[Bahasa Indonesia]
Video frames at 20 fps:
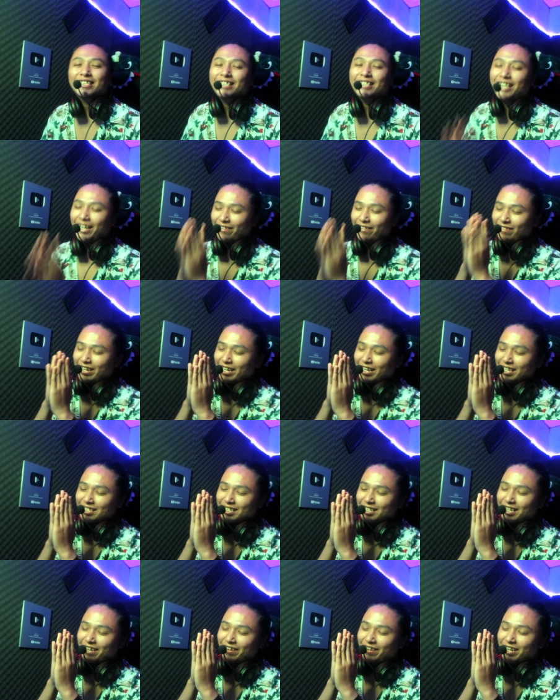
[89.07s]
Terima
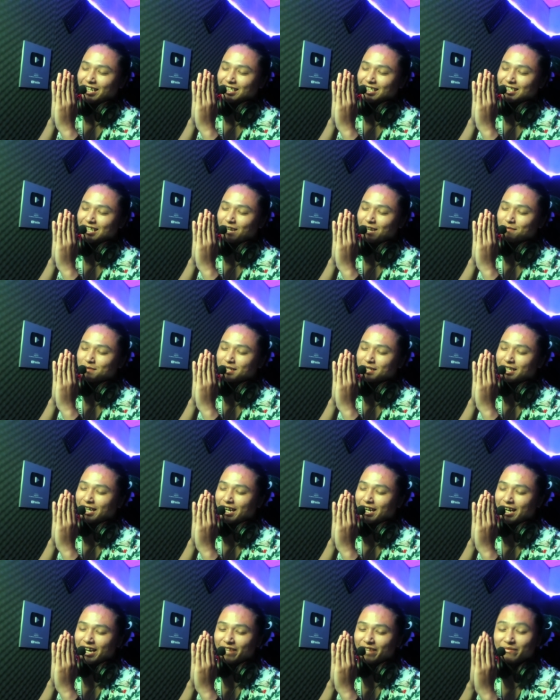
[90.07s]
kasih yang udah
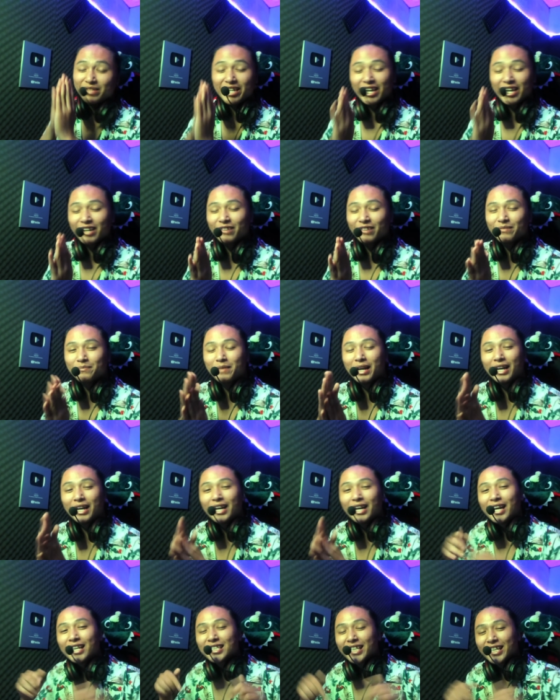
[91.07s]
subscribe. Jangan lupa
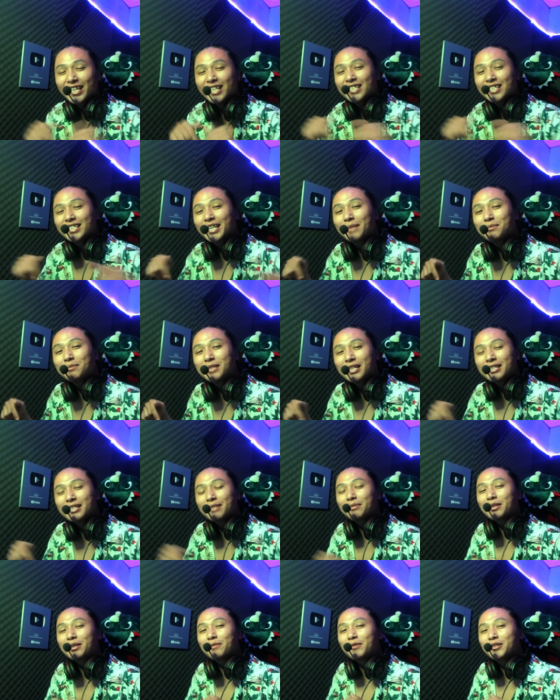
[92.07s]
cek deskripsi
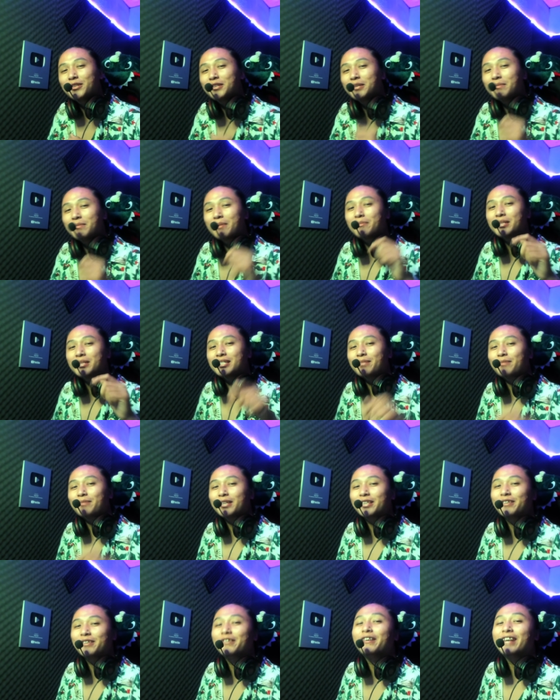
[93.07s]
siapa tau mau join membership
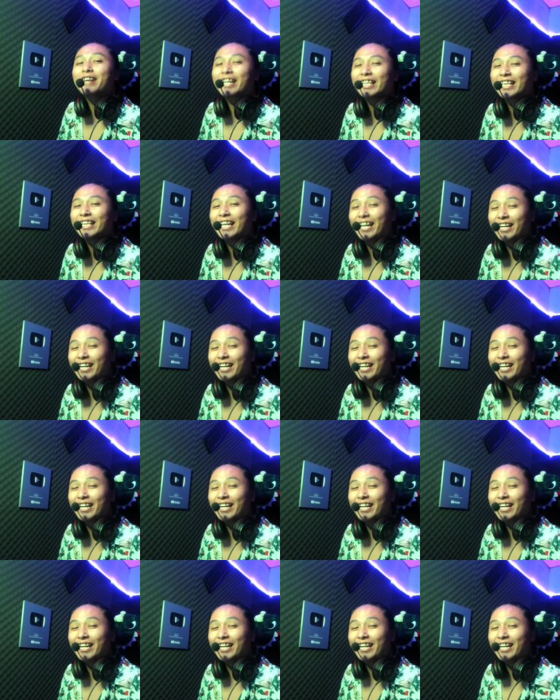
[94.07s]
atau donate ya.